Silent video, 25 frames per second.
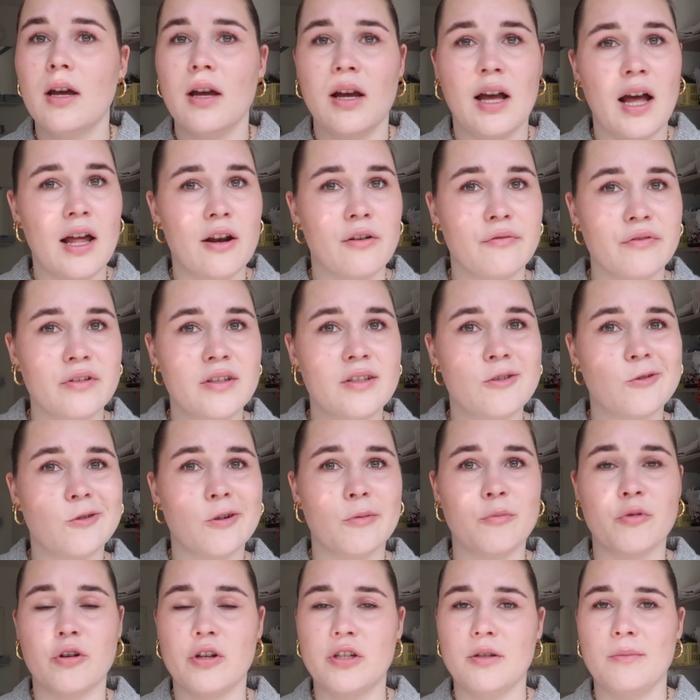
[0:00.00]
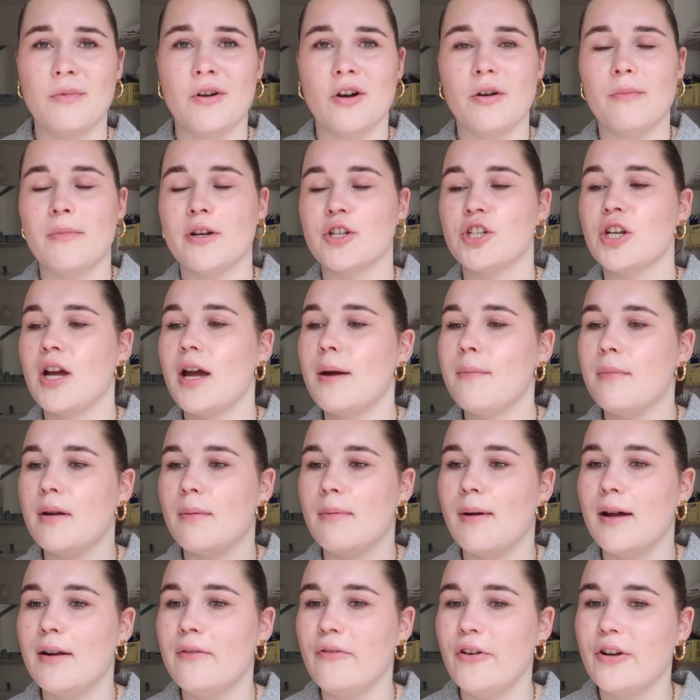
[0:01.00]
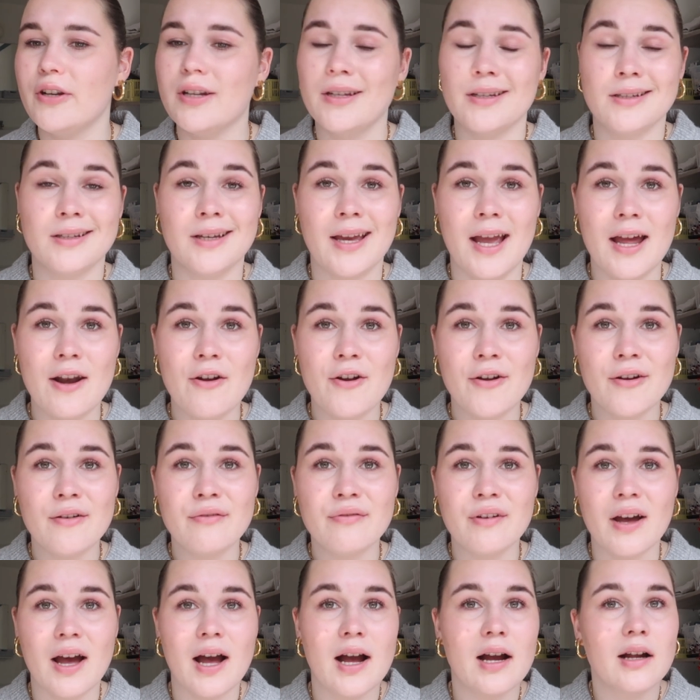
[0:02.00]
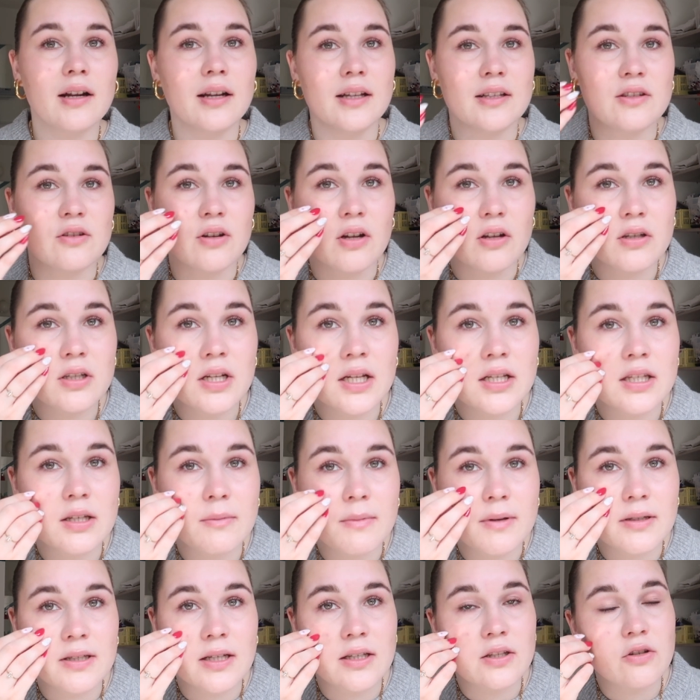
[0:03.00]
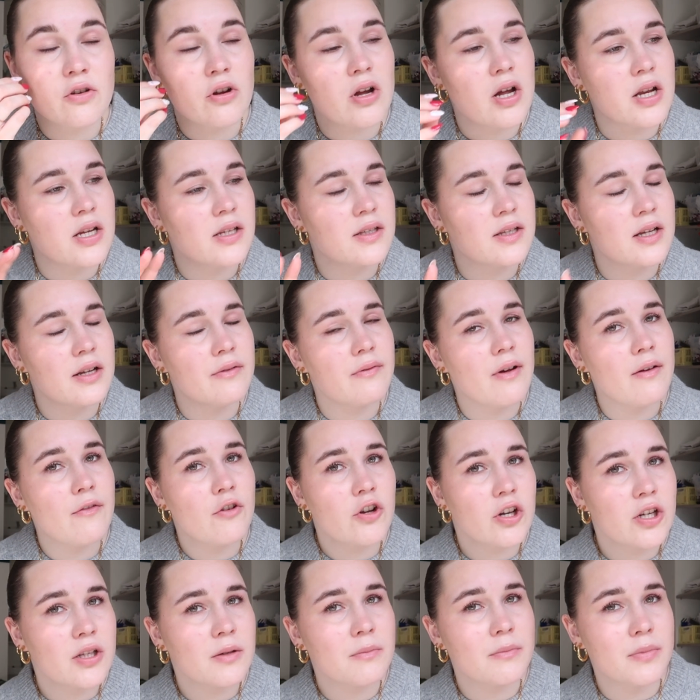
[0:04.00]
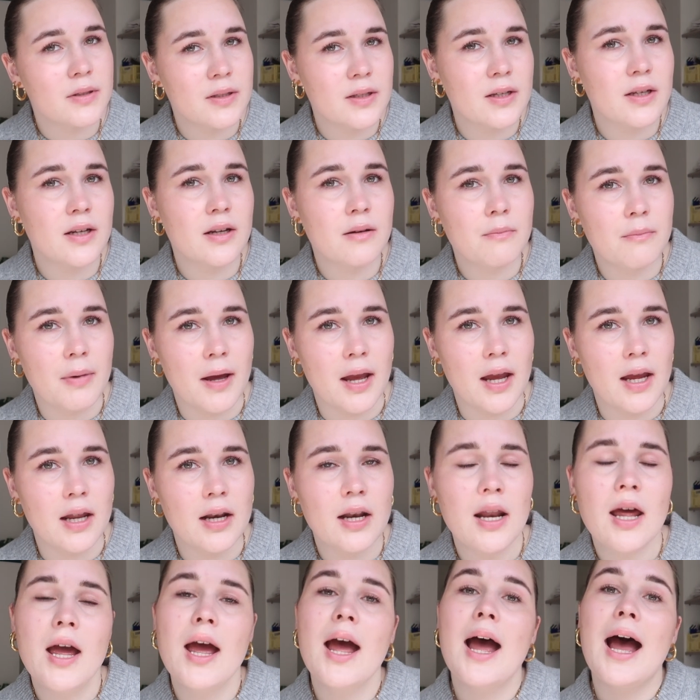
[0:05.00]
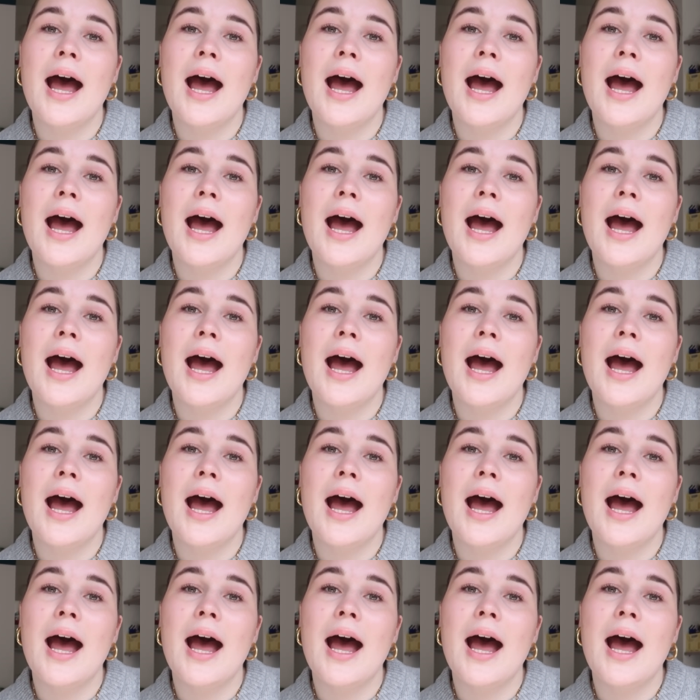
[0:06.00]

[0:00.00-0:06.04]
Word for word: Gerade auf Instagram könnt ihr mir auch immer schreiben, da beantworte ich gerne eure Fragen, denn so ein Auslandssemester zu organisieren war wirklich ein bisschen ein Pain.